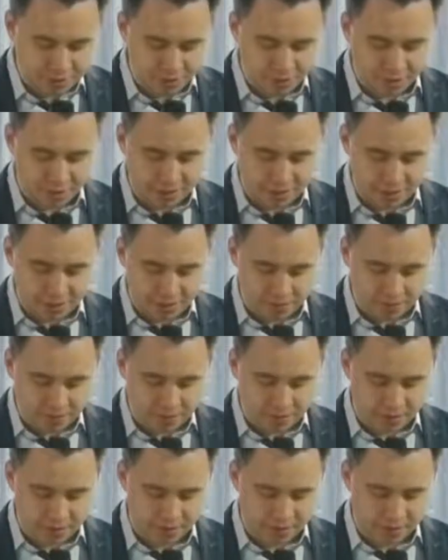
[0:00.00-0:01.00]
Als es nun an
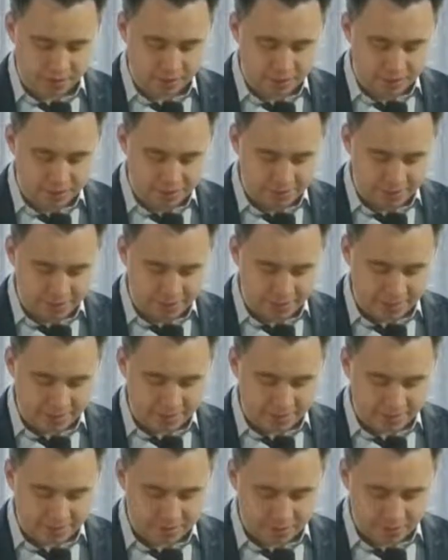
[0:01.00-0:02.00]
jenem Tag, dem
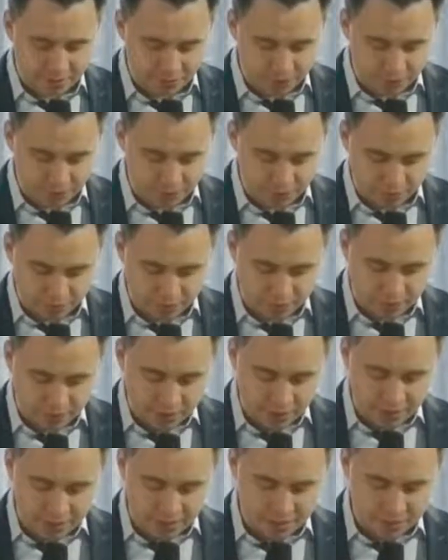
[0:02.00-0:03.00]
ersten der Woche,
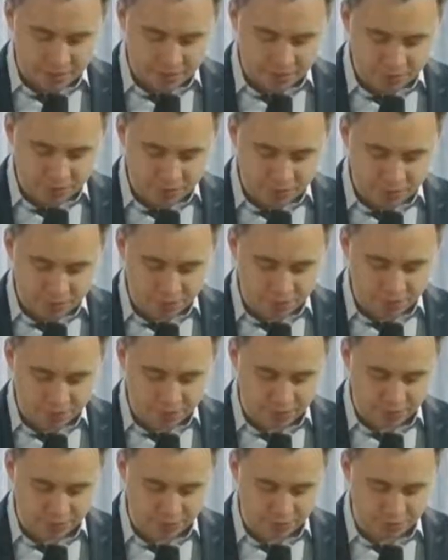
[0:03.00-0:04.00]
Abend
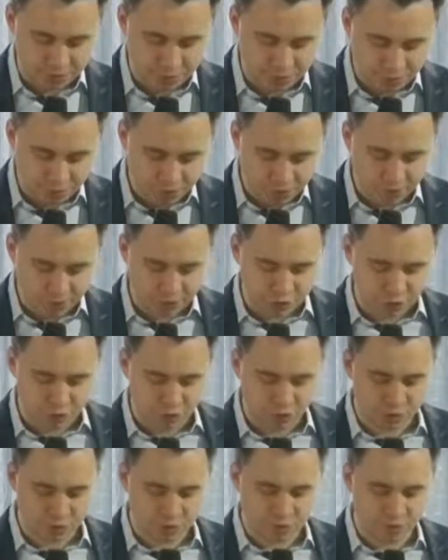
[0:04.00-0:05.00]
geworden war und die Türen
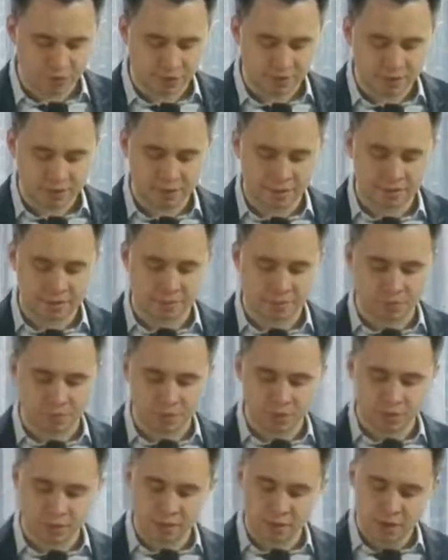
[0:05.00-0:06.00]
verschlossen waren an
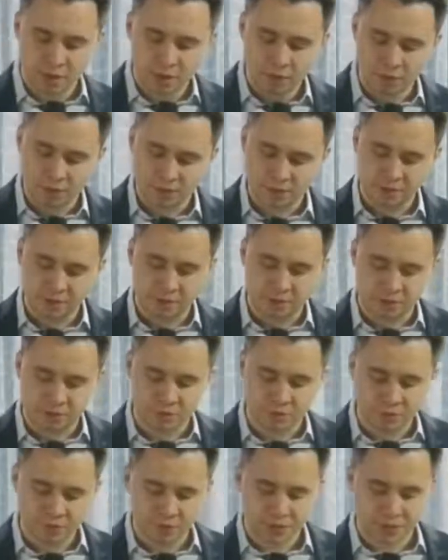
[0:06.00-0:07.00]
dem Ort, wo sich
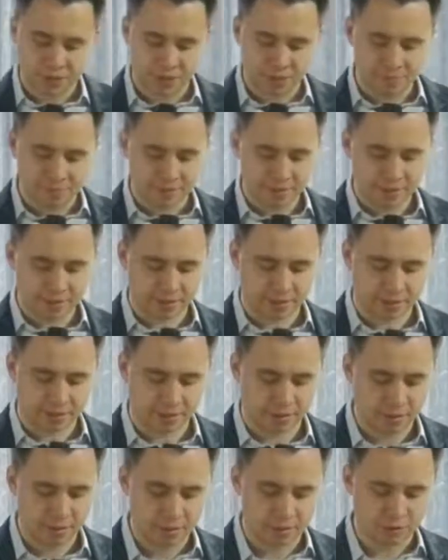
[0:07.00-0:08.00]
die Jünger versammelt
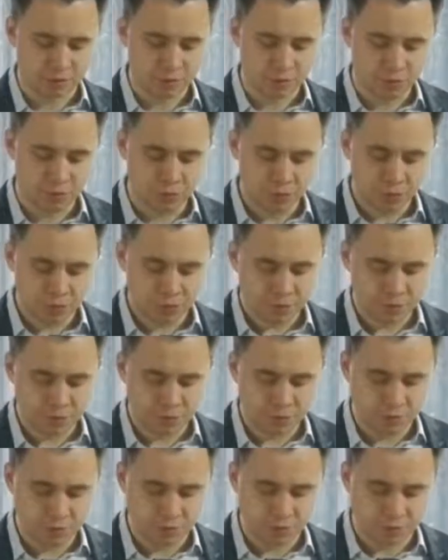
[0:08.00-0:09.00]
hatten, aus
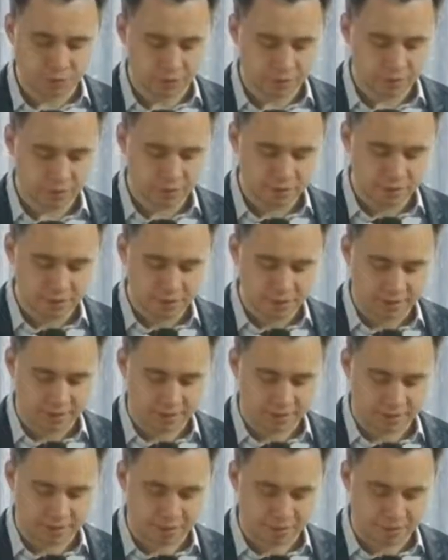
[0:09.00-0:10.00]
Furcht vor den Juden,
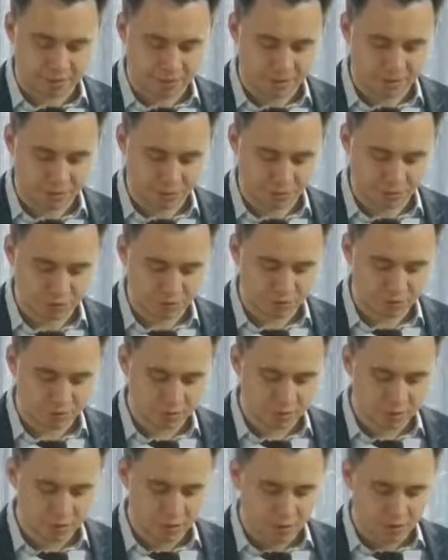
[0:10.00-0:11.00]
da kam
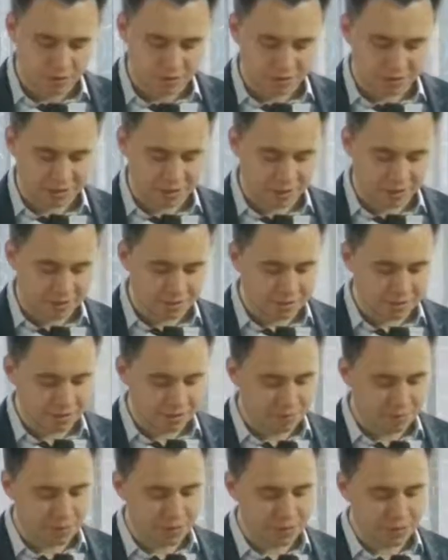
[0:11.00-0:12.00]
Jesus und trat
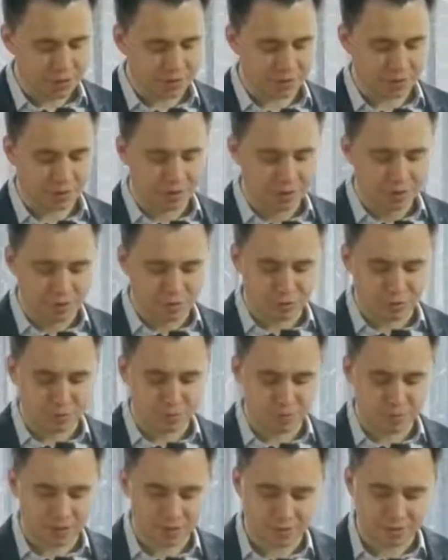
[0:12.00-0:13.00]
in ihre Mitte
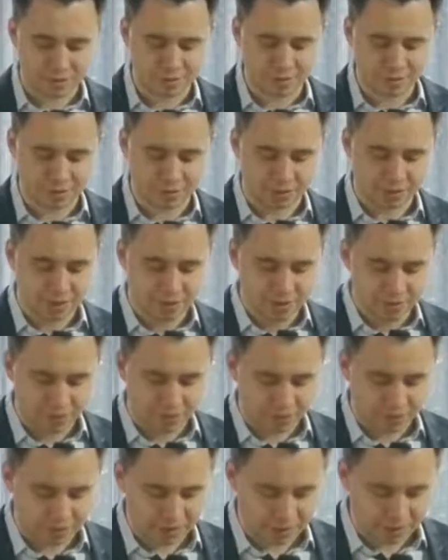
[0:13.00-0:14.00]
und sprach zu
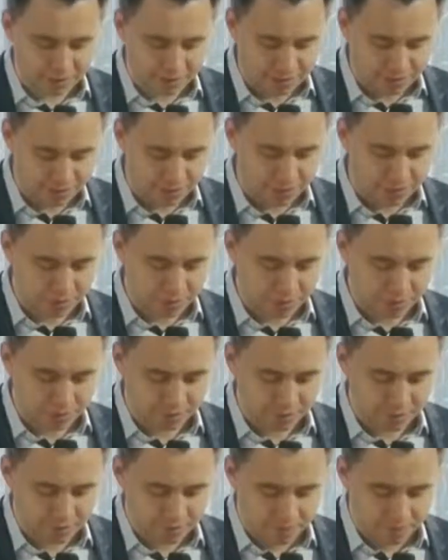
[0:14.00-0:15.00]
ihnen, Friede sei mit
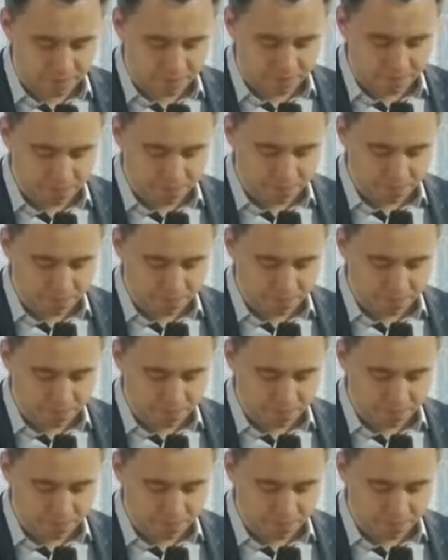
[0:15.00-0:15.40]
euch.